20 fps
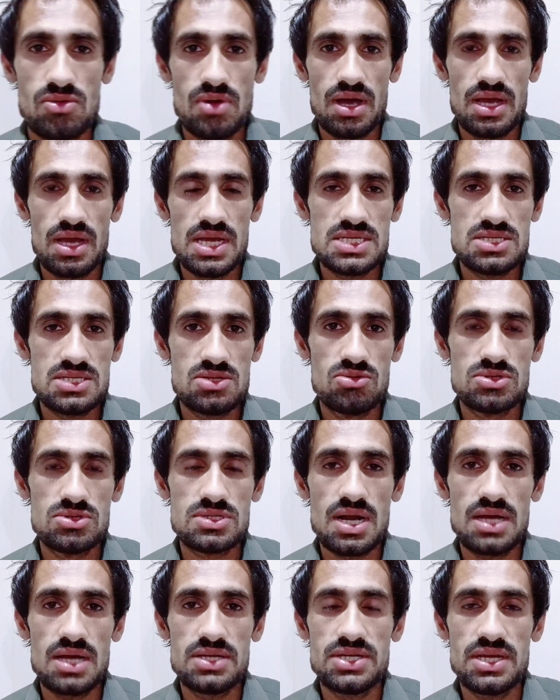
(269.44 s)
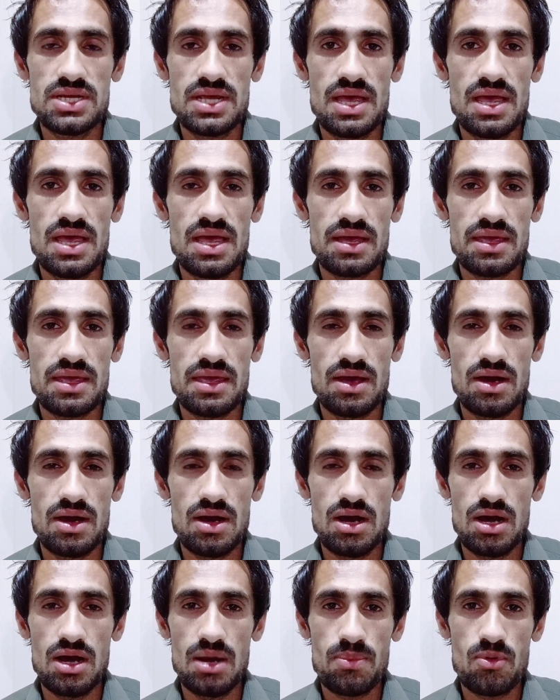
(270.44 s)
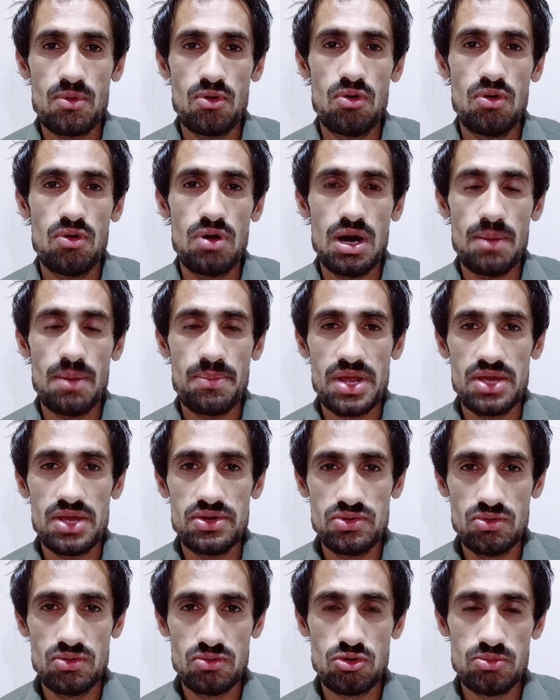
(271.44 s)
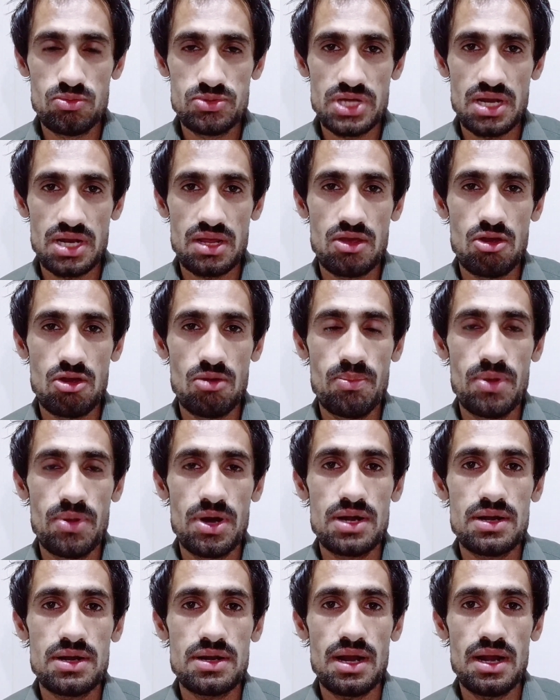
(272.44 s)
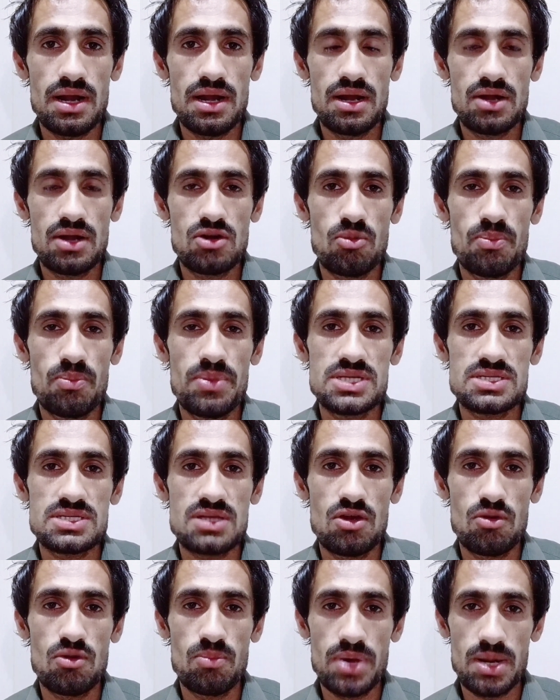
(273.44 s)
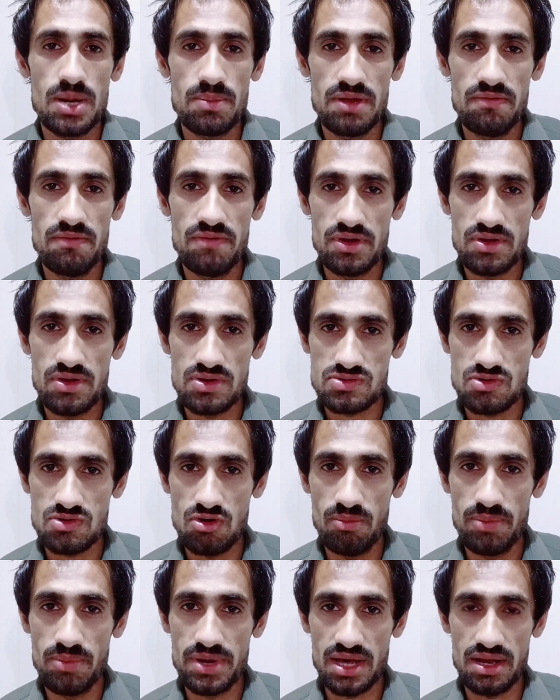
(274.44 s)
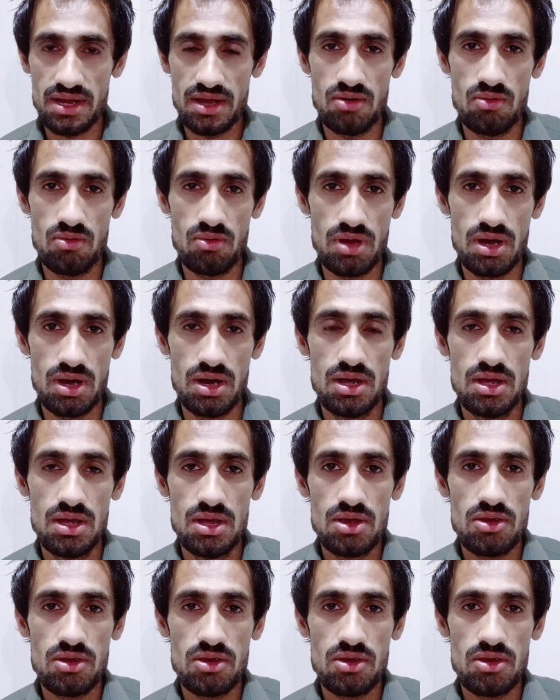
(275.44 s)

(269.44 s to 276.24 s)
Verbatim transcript: तो गाइस दूसरा ये है कि आपको अपने YouTube चैनल के ऊपर ट्रेंडिंग टॉपिक्स के ऊपर भी वीडियोस को बनाना होगा